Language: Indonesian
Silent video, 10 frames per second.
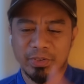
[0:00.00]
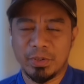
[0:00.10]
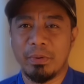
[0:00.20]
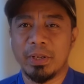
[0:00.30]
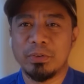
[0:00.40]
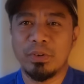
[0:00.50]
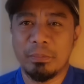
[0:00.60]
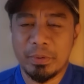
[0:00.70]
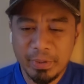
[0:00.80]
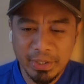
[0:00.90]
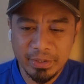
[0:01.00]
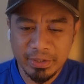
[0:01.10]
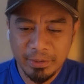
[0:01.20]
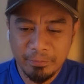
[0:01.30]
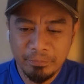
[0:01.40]
terbaik juga
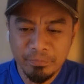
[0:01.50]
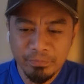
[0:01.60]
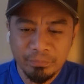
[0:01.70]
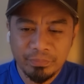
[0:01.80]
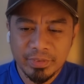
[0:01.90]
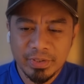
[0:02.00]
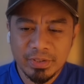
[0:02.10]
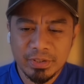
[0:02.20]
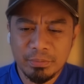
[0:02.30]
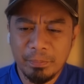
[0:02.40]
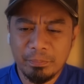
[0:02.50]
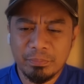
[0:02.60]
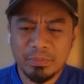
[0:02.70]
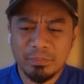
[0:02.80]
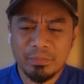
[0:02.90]
permainannya sebab
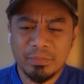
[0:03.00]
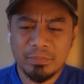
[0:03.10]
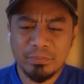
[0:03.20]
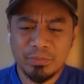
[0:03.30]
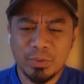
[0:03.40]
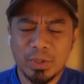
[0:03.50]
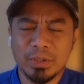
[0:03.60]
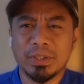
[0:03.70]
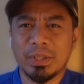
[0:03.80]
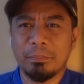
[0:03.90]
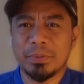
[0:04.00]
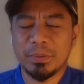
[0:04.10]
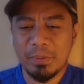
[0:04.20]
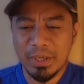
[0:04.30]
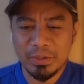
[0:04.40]
orang tetap
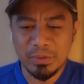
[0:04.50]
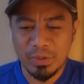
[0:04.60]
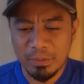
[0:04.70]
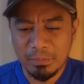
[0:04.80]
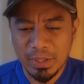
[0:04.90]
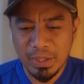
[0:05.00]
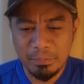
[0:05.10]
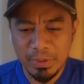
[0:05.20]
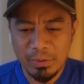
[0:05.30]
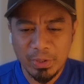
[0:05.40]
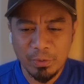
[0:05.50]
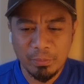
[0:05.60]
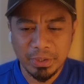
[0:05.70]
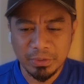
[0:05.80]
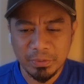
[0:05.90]
semangat juga melawan
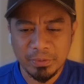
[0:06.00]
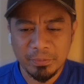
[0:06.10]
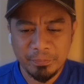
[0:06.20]
Oman tuh